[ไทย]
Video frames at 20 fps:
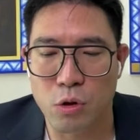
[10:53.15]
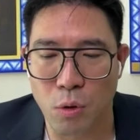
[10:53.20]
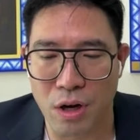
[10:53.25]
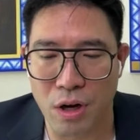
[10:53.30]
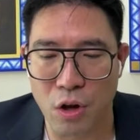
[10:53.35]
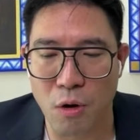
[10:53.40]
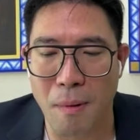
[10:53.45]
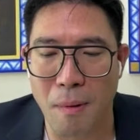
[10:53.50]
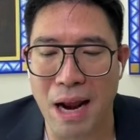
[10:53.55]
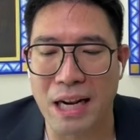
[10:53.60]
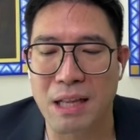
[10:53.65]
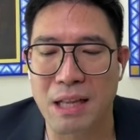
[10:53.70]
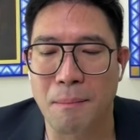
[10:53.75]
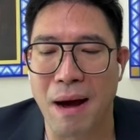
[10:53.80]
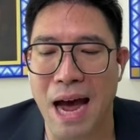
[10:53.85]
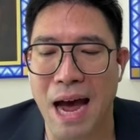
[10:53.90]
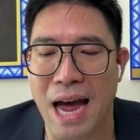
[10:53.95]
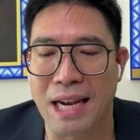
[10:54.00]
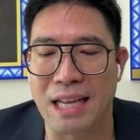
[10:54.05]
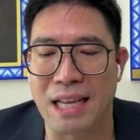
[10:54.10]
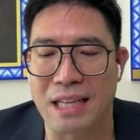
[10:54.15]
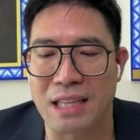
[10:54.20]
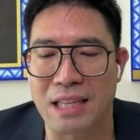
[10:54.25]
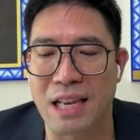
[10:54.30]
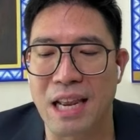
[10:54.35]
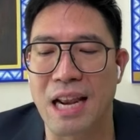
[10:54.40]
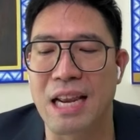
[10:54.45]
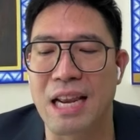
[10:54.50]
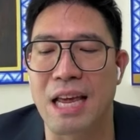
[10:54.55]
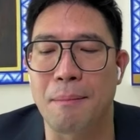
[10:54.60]
ตัวนโยบายรัฐบาลอย่าง
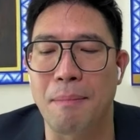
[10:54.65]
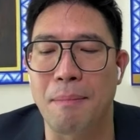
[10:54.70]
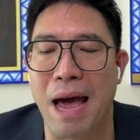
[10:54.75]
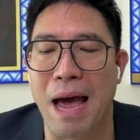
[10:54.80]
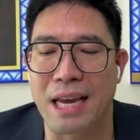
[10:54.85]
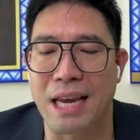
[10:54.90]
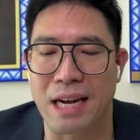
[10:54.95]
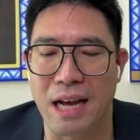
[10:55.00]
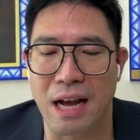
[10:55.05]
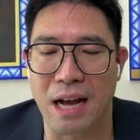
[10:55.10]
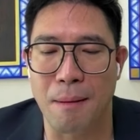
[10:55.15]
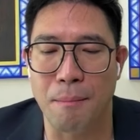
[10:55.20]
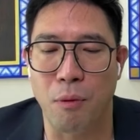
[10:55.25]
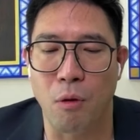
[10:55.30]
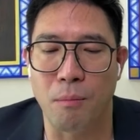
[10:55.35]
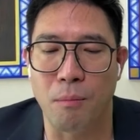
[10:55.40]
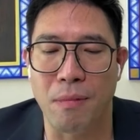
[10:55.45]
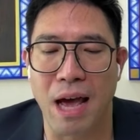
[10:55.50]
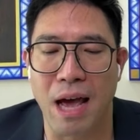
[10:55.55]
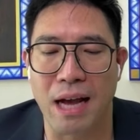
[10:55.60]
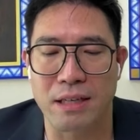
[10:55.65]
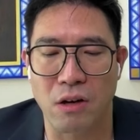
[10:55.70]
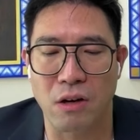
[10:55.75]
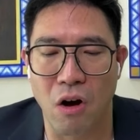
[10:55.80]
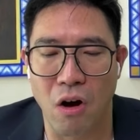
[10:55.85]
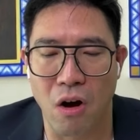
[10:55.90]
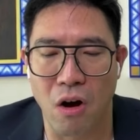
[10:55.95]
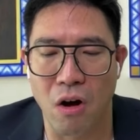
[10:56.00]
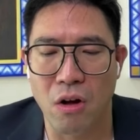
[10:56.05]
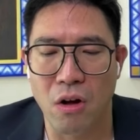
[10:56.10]
ที่ได้เรียนไปนะครับผมนะ
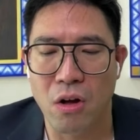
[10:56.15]
ก็